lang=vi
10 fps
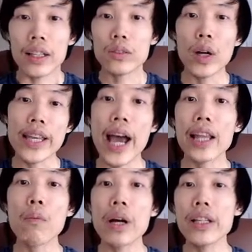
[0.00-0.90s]
tòa nhà
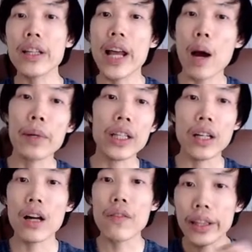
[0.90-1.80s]
thông minh như thế nào mình có thể
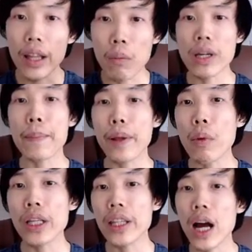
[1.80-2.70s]
nói về nông nghiệp thông
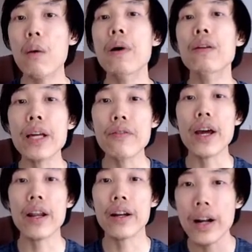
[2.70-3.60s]
minh như thế nào mình biết
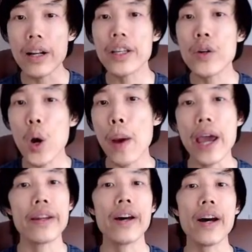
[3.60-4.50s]
về rất nhiều
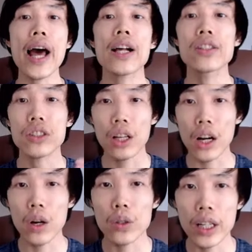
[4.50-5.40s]
domain đó là
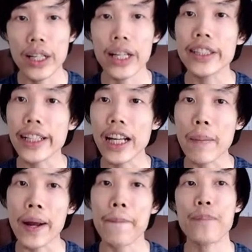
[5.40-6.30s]
solution architect nha các
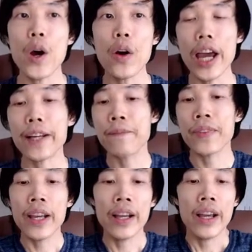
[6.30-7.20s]
bạn ok
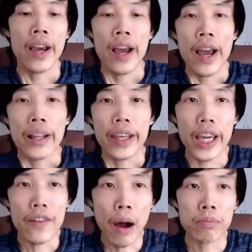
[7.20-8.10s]
thì
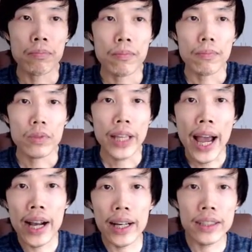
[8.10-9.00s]
hy vọng
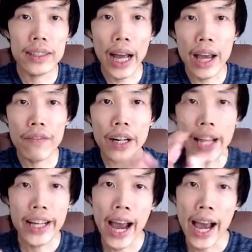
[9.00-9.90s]
sang cái vấn đề
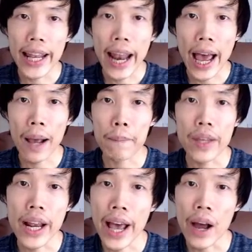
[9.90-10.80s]
thứ hai làm
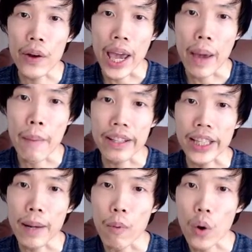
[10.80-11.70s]
thế nào để mà trở
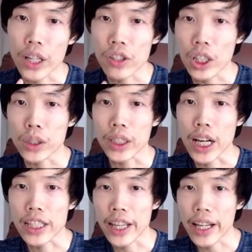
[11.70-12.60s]
thành một cái solution
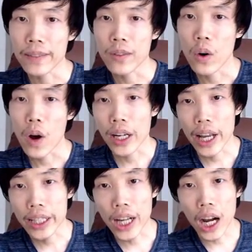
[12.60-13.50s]
architect hoặc là
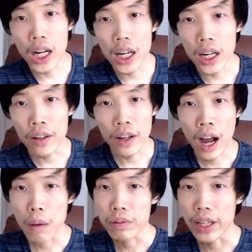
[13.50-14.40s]
cần
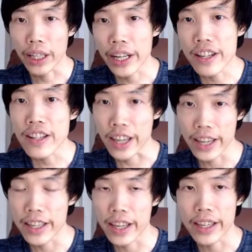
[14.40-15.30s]
học những cái chứng
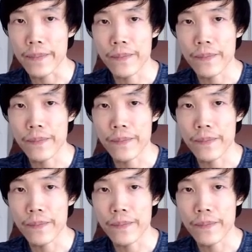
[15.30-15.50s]
chỉ gì